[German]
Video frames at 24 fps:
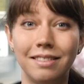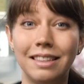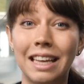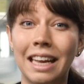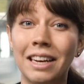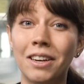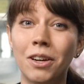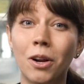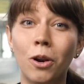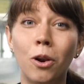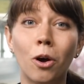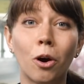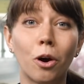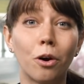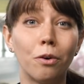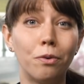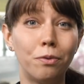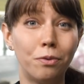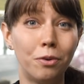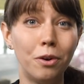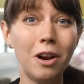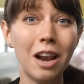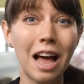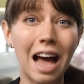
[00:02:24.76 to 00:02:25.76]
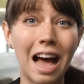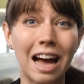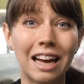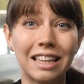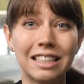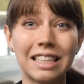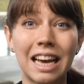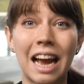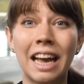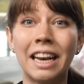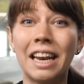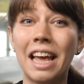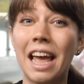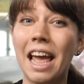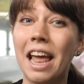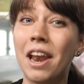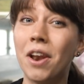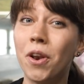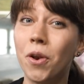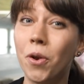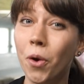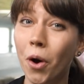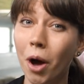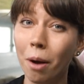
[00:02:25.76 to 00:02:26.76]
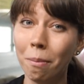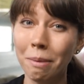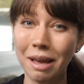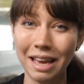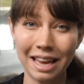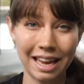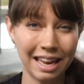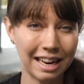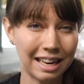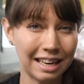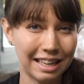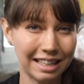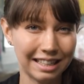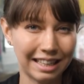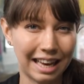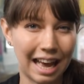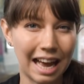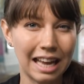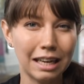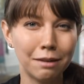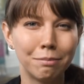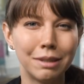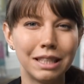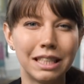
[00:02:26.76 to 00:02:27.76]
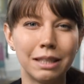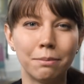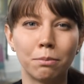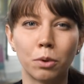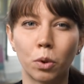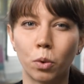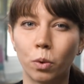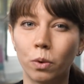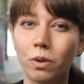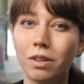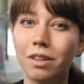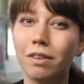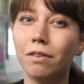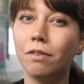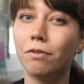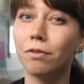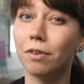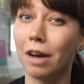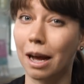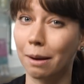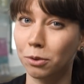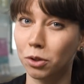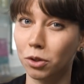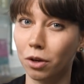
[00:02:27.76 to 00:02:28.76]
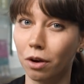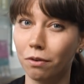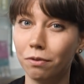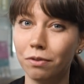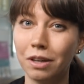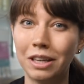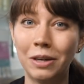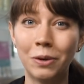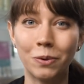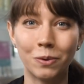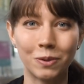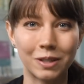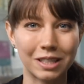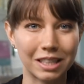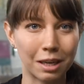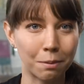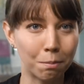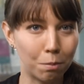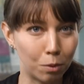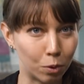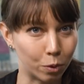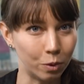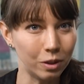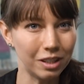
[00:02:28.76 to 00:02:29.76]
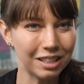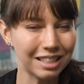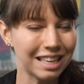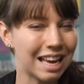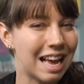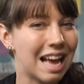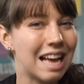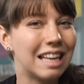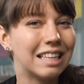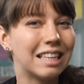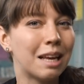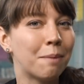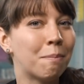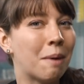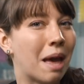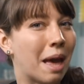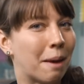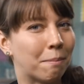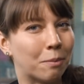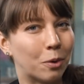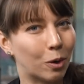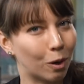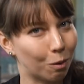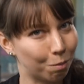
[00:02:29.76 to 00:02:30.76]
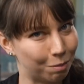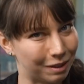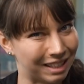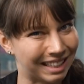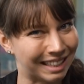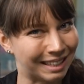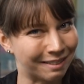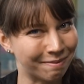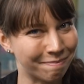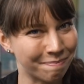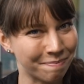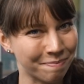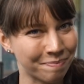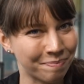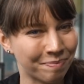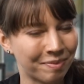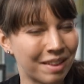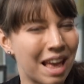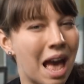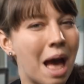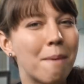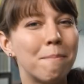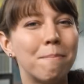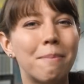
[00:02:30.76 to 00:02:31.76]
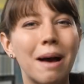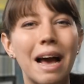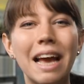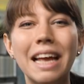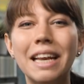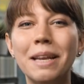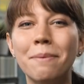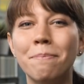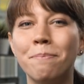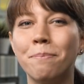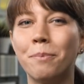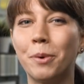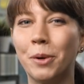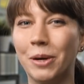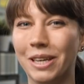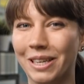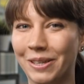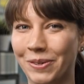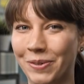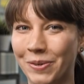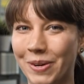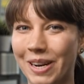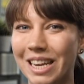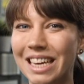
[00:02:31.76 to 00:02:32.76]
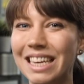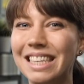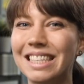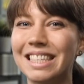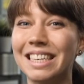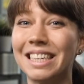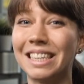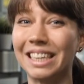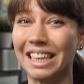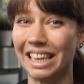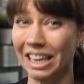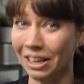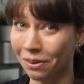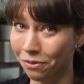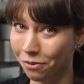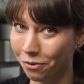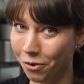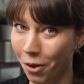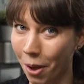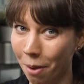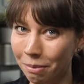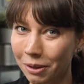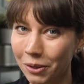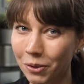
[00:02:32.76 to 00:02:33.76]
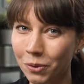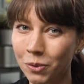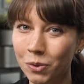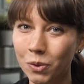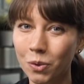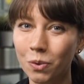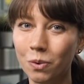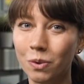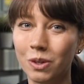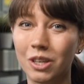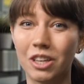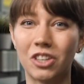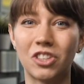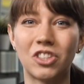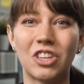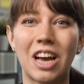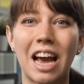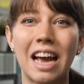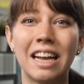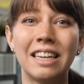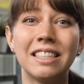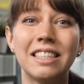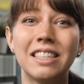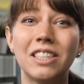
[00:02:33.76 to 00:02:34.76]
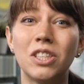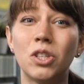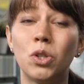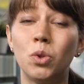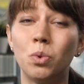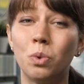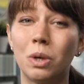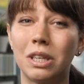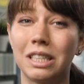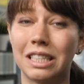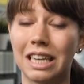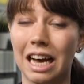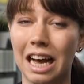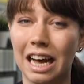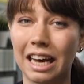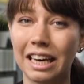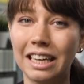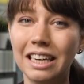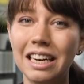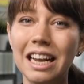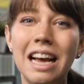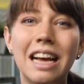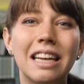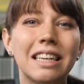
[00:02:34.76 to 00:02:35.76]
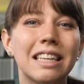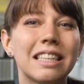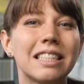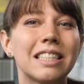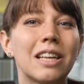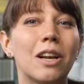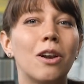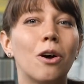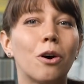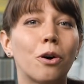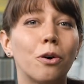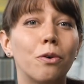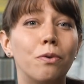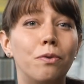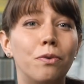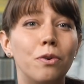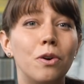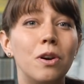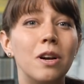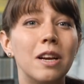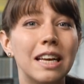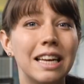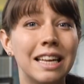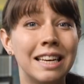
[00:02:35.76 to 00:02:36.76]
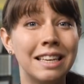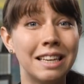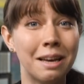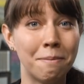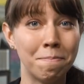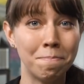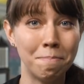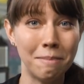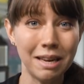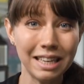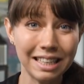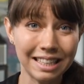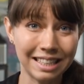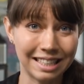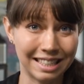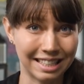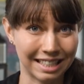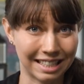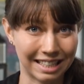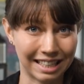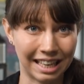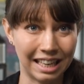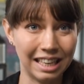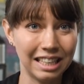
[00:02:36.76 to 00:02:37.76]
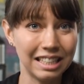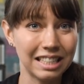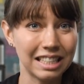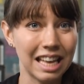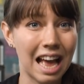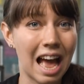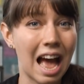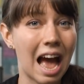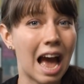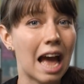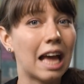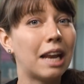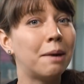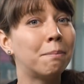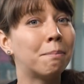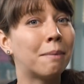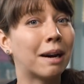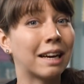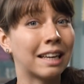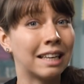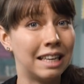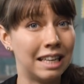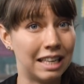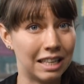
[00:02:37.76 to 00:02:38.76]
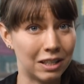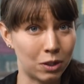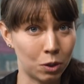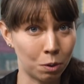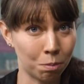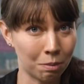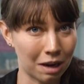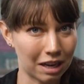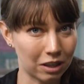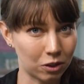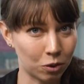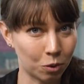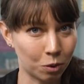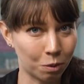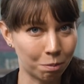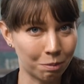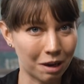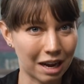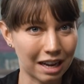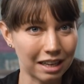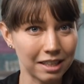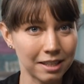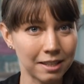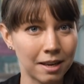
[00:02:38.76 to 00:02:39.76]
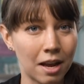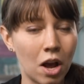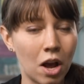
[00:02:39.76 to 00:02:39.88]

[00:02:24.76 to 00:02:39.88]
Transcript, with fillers: Denn Chlorophyll hat eine enorme Ähnlichkeit mit dem roten Farbstoff in unserem Blut, dem Hämoglobin. Beide Moleküle sind ringförmig und unterscheiden sich nur darin, dass Chlorophyll in der Mitte des Rings ein Magnesiumatom hat